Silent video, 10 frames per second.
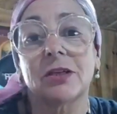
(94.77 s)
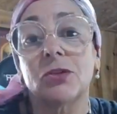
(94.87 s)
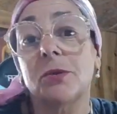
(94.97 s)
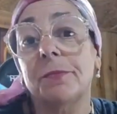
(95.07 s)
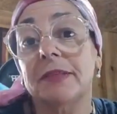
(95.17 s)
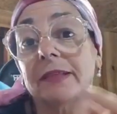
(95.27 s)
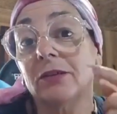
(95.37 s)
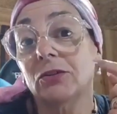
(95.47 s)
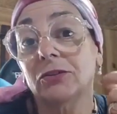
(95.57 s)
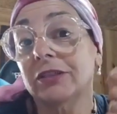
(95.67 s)
Yo
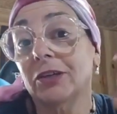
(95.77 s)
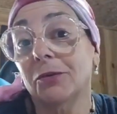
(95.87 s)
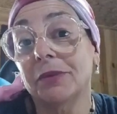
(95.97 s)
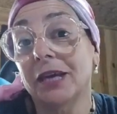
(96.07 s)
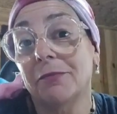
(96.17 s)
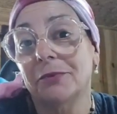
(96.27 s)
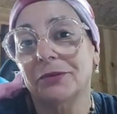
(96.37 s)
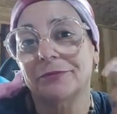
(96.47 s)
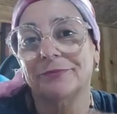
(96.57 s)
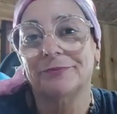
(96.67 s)
empecé con cero
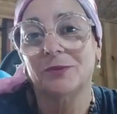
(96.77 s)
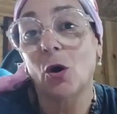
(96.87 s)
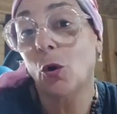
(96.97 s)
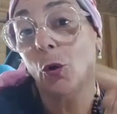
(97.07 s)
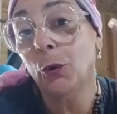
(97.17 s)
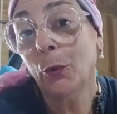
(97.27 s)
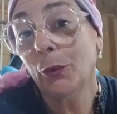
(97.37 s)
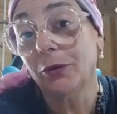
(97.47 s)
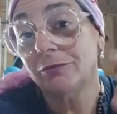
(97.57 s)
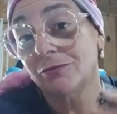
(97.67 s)
miembros o con
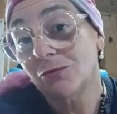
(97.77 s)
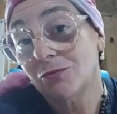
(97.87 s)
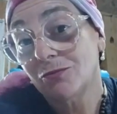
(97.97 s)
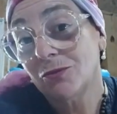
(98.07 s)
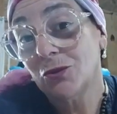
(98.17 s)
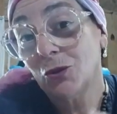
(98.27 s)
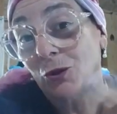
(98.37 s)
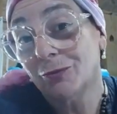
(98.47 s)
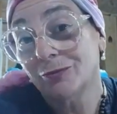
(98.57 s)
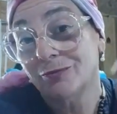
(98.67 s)
uno,
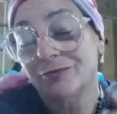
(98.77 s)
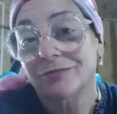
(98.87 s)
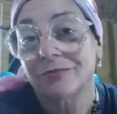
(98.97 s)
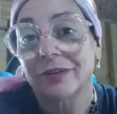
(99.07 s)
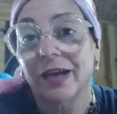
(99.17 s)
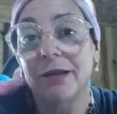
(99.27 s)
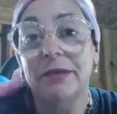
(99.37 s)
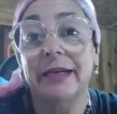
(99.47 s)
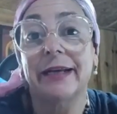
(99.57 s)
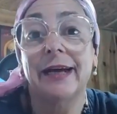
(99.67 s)
yo, en
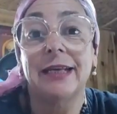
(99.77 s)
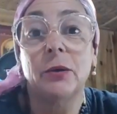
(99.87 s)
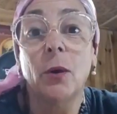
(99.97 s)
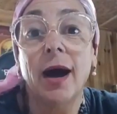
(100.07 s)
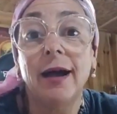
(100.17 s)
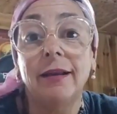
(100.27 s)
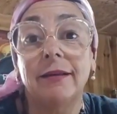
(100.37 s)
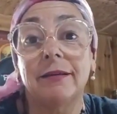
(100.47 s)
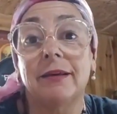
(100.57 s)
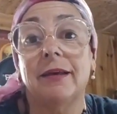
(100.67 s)
mi canal igual,
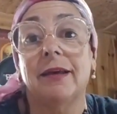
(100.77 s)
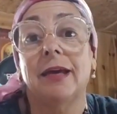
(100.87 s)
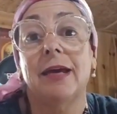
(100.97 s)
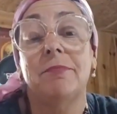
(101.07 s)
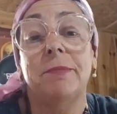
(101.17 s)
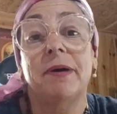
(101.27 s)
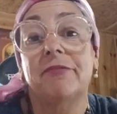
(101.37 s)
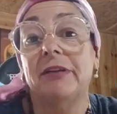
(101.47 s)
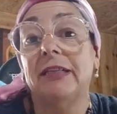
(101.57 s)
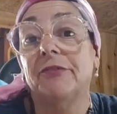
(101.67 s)
en mi
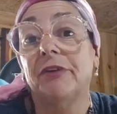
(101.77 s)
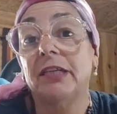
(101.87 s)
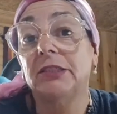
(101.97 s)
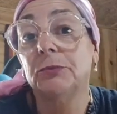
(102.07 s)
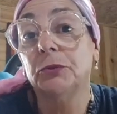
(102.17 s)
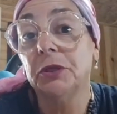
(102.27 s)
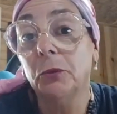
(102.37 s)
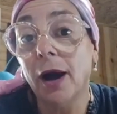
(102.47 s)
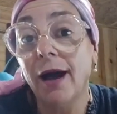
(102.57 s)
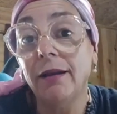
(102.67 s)
perfil de Facebook
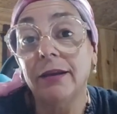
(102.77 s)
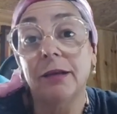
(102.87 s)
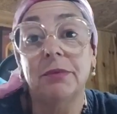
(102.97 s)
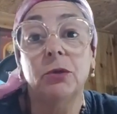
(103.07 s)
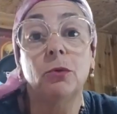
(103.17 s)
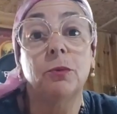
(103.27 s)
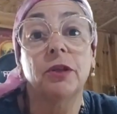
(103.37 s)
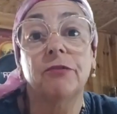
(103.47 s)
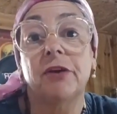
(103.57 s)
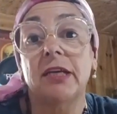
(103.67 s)
igual, en mi grupo
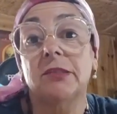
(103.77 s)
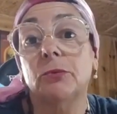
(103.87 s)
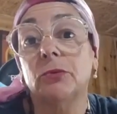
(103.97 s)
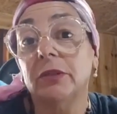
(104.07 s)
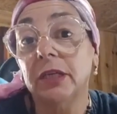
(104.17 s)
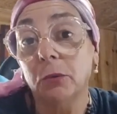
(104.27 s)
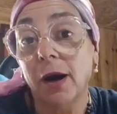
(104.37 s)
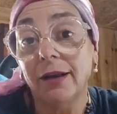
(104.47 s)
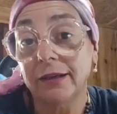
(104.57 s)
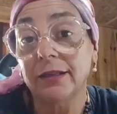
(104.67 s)
de Facebook
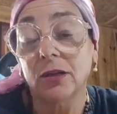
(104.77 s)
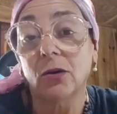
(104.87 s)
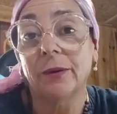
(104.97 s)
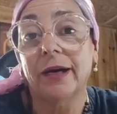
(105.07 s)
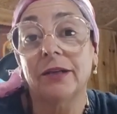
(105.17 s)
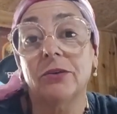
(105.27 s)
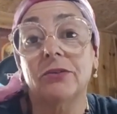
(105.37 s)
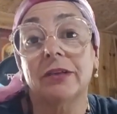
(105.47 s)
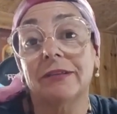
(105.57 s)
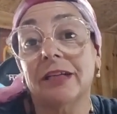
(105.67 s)
igual que tengo
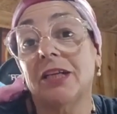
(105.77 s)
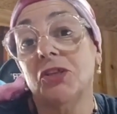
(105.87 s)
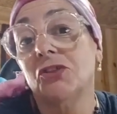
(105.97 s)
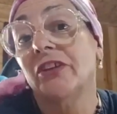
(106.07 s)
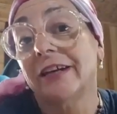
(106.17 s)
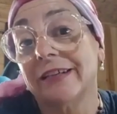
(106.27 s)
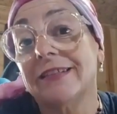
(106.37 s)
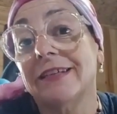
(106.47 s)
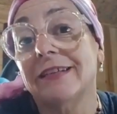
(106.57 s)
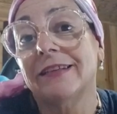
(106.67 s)
varios, entre ellos de
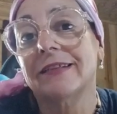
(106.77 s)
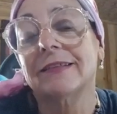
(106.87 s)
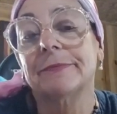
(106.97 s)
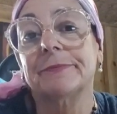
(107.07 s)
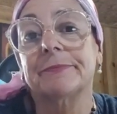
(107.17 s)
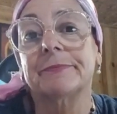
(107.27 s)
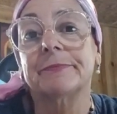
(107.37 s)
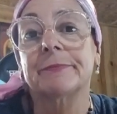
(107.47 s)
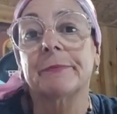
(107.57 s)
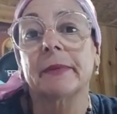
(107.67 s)
recetas.
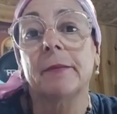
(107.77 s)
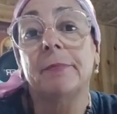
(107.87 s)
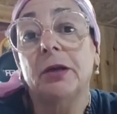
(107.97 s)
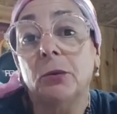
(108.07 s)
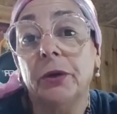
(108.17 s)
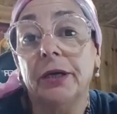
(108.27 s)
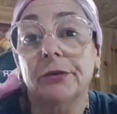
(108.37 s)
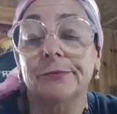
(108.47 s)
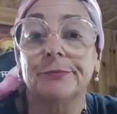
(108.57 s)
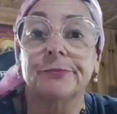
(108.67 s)
Pero bueno,